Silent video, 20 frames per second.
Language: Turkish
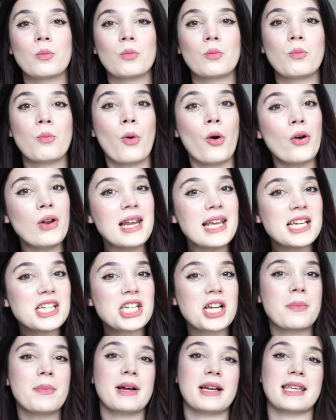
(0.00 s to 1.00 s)
böyle
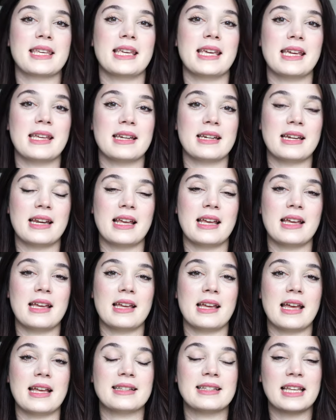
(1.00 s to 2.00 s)
yaşamak
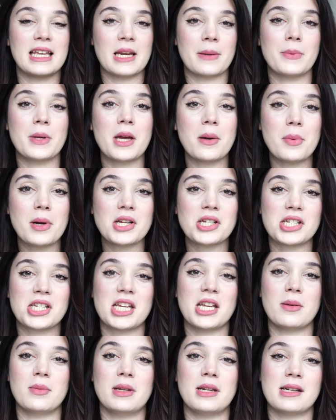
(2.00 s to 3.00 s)
yerine e, terapiye
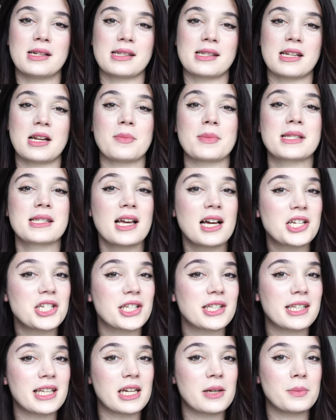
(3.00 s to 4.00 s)
başlayabilirsin ama
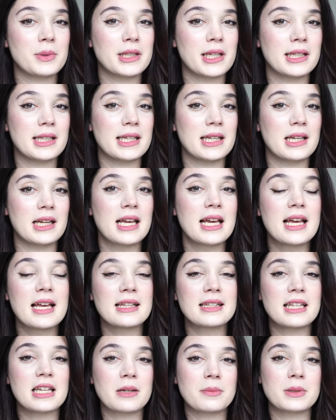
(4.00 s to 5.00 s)
sadece terapide değil.
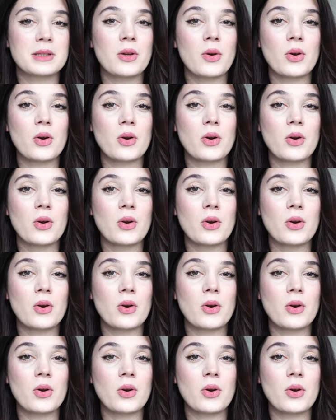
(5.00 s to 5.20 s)
Terapide